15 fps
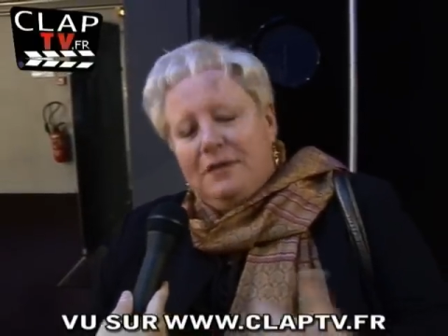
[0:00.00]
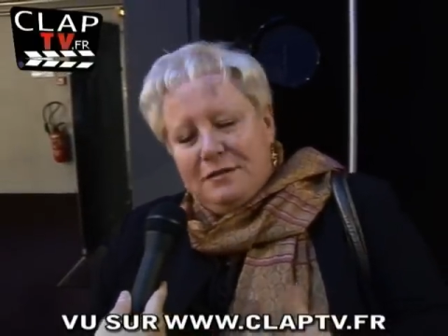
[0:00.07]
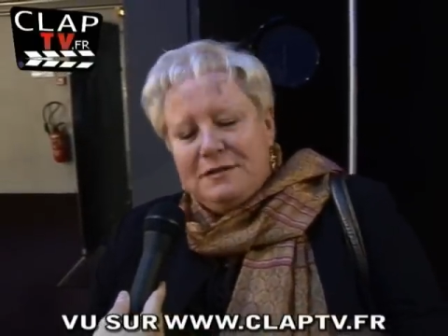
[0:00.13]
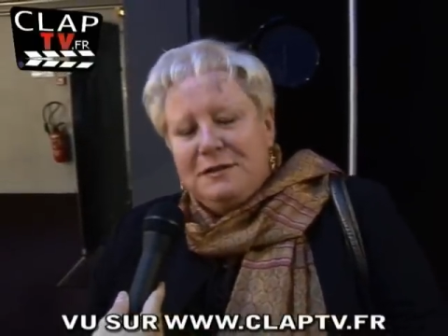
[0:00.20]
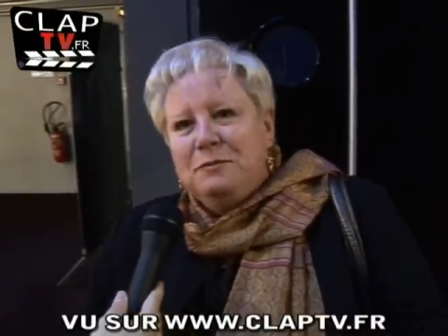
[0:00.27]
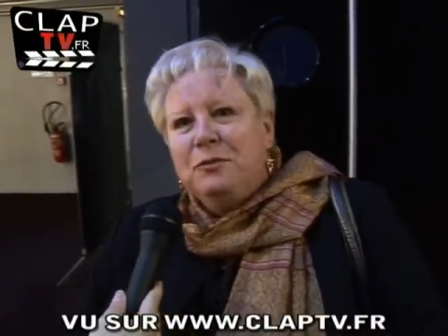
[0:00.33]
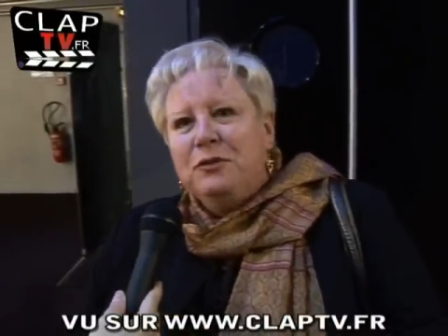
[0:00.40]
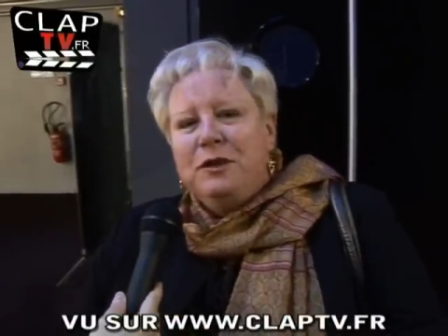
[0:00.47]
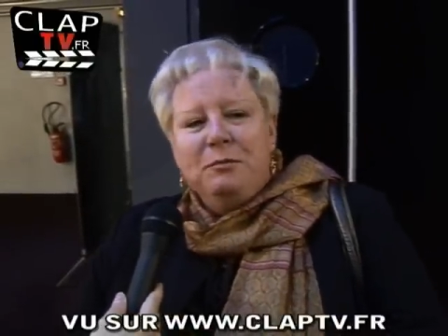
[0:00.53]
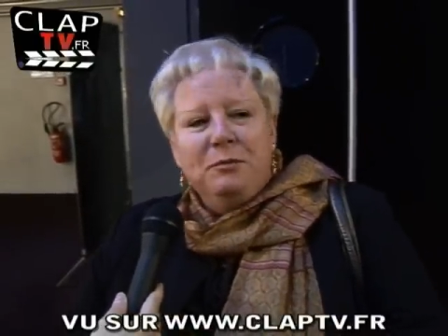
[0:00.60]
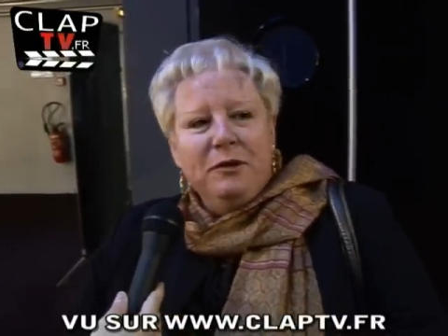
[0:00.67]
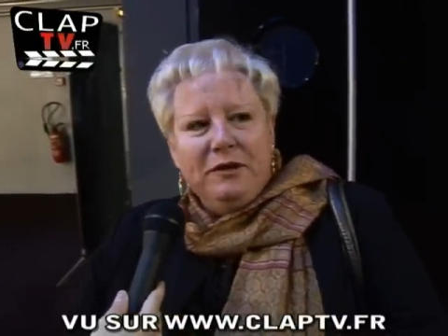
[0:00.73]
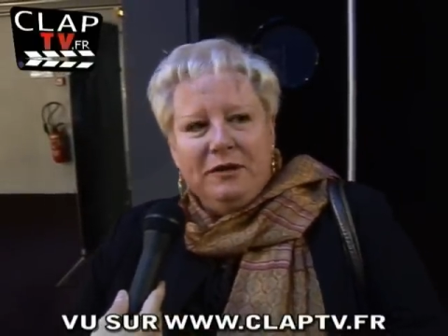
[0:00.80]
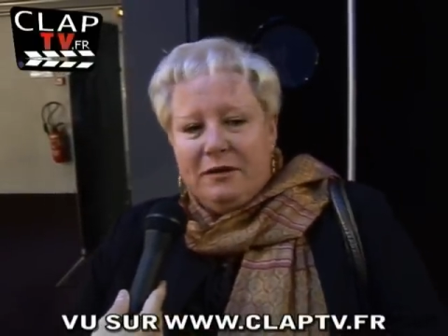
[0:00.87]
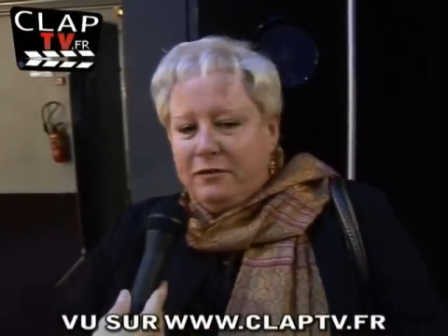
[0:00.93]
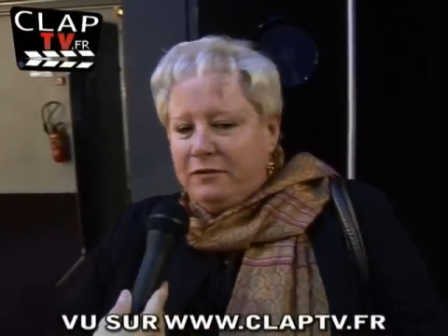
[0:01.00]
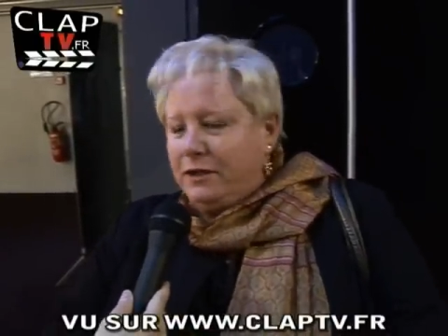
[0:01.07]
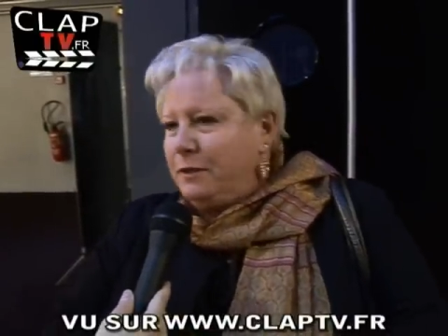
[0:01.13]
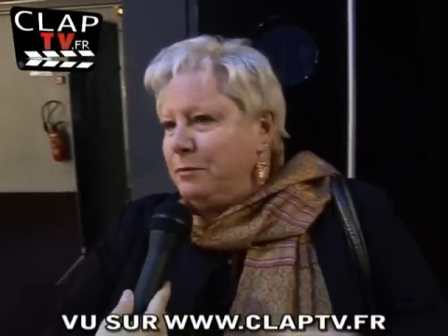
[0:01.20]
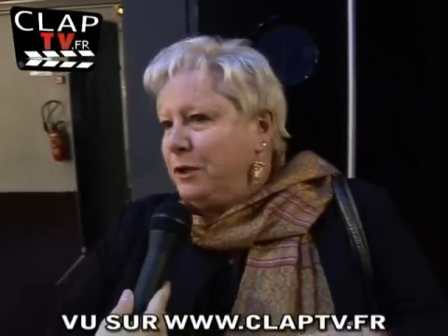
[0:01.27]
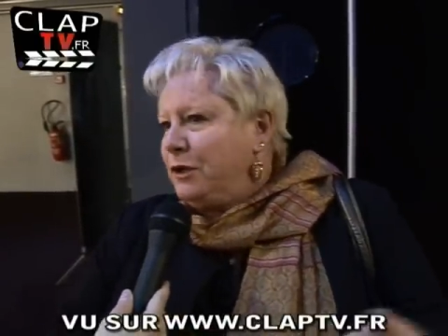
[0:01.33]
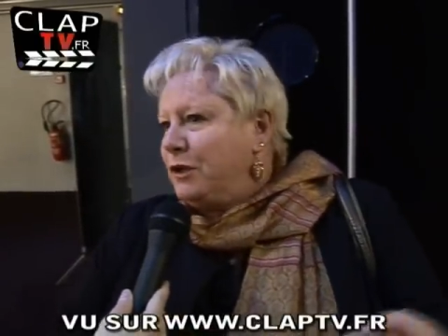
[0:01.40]
c'est de mon époque, avec
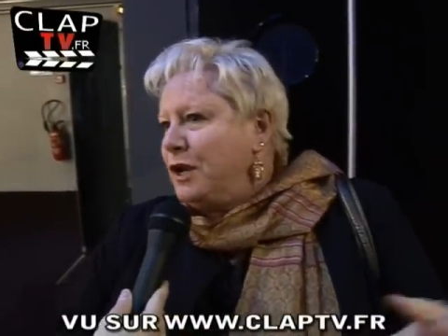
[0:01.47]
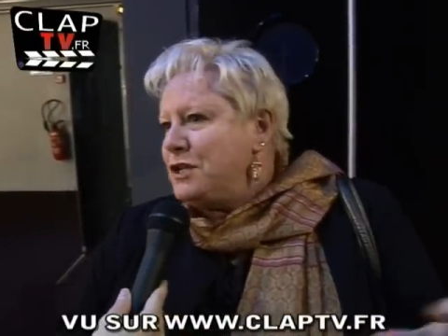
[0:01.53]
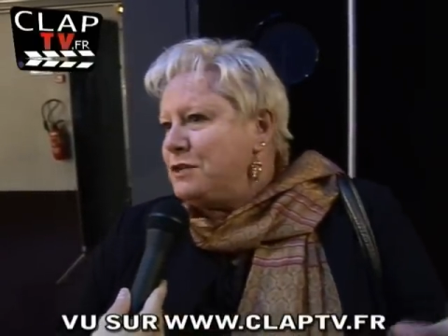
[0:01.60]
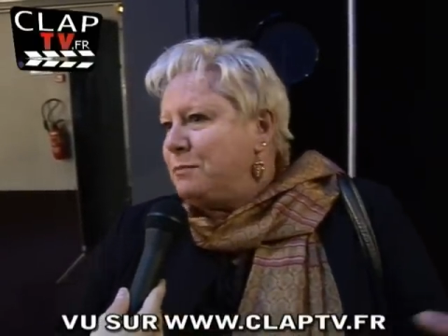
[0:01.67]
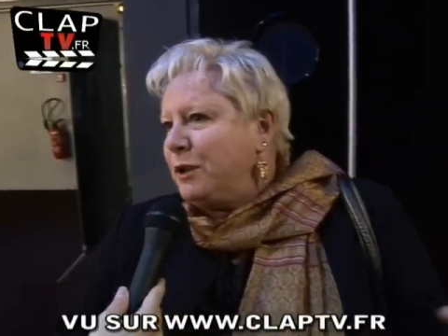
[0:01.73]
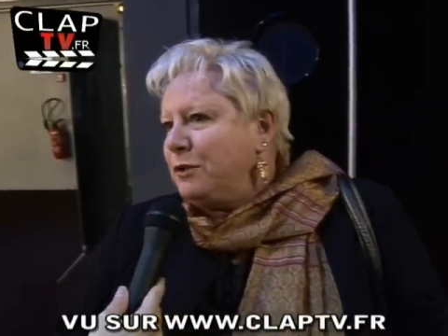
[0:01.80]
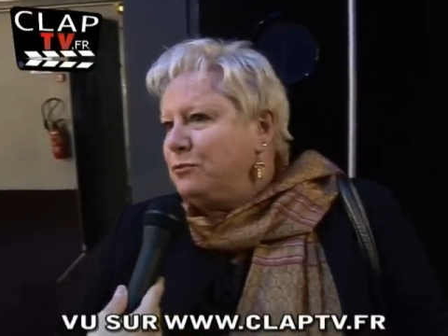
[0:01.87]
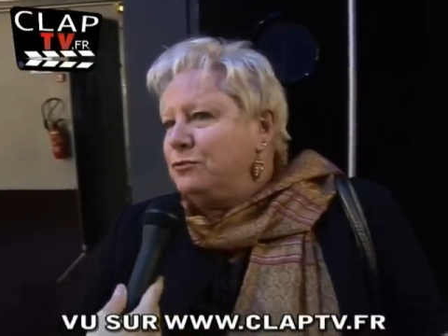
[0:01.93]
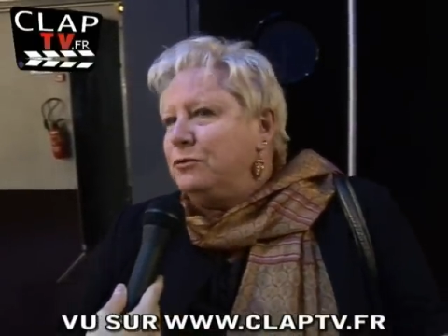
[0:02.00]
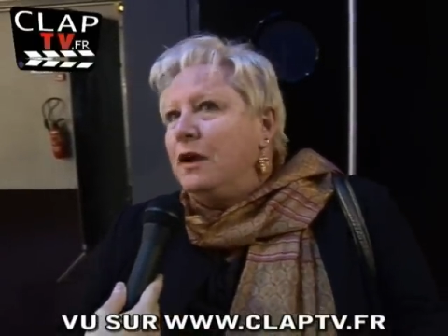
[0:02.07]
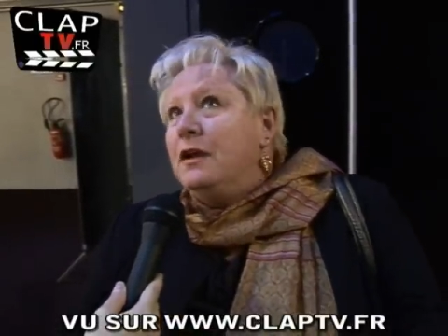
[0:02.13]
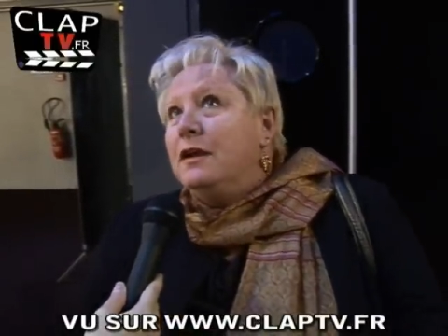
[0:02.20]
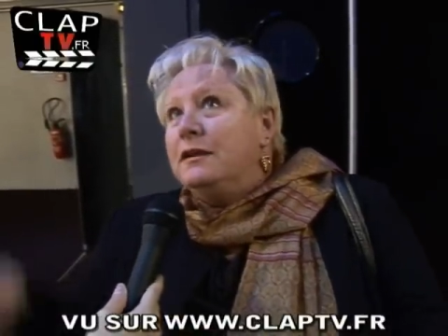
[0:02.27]
des bricolages partout,